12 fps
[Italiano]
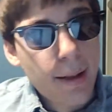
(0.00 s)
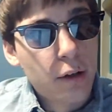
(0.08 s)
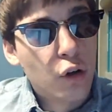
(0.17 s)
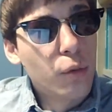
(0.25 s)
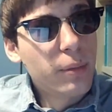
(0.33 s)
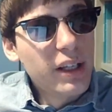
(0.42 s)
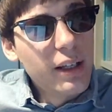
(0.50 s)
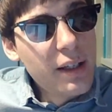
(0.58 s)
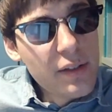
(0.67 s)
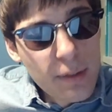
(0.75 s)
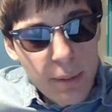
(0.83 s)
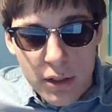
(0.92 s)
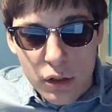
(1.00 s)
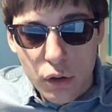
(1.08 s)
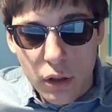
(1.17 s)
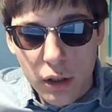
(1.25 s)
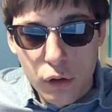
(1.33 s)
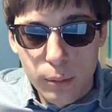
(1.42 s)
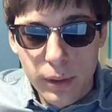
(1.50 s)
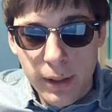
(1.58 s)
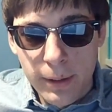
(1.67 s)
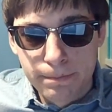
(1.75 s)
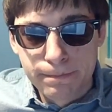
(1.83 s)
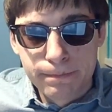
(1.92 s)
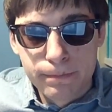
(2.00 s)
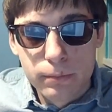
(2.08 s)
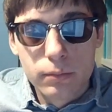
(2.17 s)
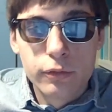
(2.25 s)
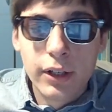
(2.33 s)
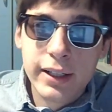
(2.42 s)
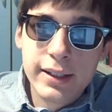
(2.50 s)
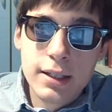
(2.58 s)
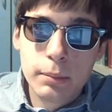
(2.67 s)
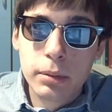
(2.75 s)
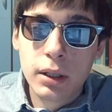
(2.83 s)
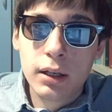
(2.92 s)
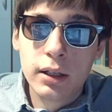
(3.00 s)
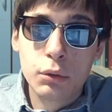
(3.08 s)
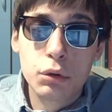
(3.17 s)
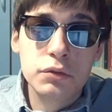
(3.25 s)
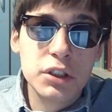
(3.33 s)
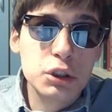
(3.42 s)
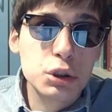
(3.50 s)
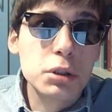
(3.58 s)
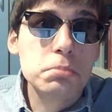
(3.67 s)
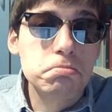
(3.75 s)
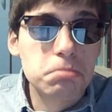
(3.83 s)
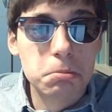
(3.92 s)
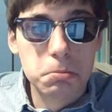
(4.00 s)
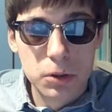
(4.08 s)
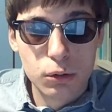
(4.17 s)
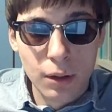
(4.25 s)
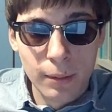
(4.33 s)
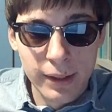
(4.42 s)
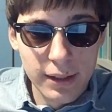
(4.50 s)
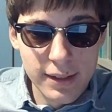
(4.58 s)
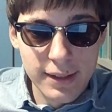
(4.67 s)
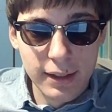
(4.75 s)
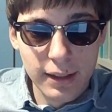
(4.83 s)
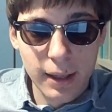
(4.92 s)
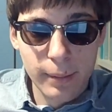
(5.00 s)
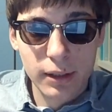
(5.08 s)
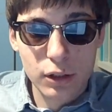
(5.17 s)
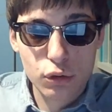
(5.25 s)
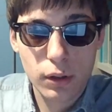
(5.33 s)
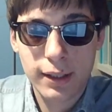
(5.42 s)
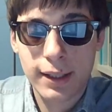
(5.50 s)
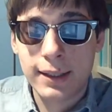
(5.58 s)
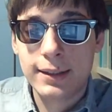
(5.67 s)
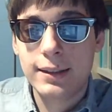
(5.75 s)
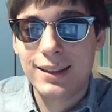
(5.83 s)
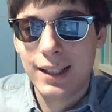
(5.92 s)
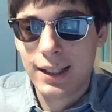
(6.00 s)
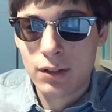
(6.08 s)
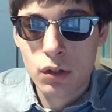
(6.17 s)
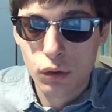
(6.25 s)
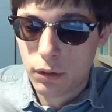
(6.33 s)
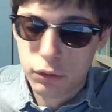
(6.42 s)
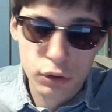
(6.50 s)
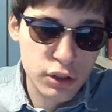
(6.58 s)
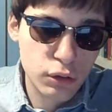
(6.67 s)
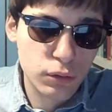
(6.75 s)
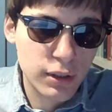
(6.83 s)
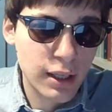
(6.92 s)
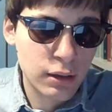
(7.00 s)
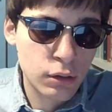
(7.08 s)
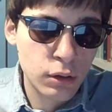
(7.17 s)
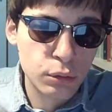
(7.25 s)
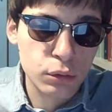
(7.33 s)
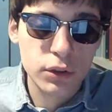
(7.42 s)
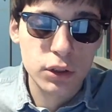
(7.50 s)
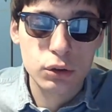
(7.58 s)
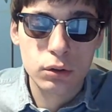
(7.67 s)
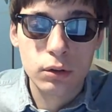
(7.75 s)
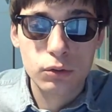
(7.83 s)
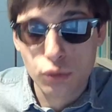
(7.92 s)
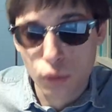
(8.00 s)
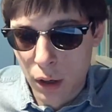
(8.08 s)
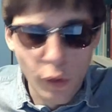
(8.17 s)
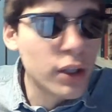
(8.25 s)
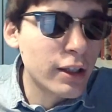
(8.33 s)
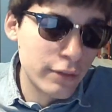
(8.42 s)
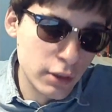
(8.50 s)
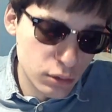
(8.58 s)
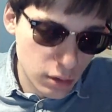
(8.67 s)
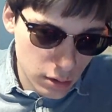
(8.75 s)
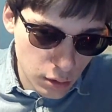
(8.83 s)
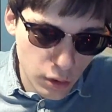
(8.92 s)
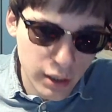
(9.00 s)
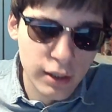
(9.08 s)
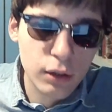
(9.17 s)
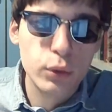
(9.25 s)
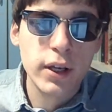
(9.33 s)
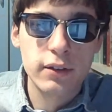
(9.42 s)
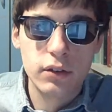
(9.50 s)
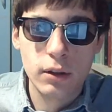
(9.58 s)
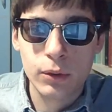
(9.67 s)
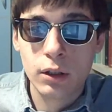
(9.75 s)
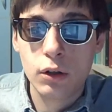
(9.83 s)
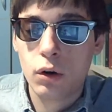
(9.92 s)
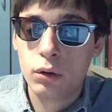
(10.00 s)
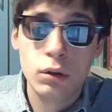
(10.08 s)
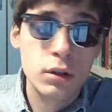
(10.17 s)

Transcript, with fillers: Come esibizione, come mh, valenza per l'Eurovision, sicuramente esteticamente sono adatti, la canzone forse non tanto all'Eurovision. Una volta ha vinto Hard Rock Alleluia, siamo d'accordo.